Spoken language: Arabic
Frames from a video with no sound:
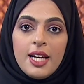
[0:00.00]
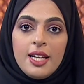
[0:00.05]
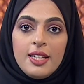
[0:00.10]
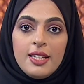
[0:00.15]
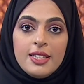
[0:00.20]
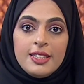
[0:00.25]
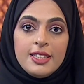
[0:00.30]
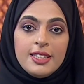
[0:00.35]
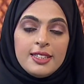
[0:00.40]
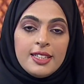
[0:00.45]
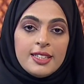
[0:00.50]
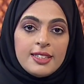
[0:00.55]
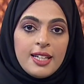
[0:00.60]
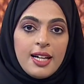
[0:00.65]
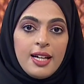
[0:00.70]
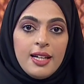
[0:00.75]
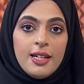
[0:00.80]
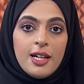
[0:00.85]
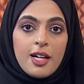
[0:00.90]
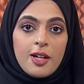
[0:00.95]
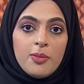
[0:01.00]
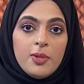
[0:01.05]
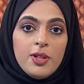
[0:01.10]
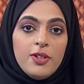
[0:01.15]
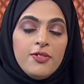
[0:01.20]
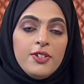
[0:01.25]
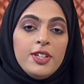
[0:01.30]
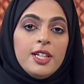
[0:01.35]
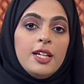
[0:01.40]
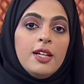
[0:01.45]
التي تتعلق
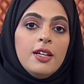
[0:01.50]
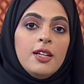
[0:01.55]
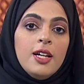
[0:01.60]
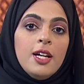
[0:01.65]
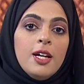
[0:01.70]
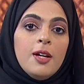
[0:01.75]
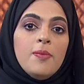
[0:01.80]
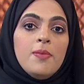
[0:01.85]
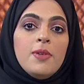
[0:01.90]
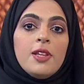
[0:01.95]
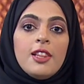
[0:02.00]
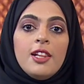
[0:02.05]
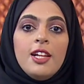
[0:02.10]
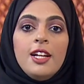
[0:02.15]
بالفيل مثل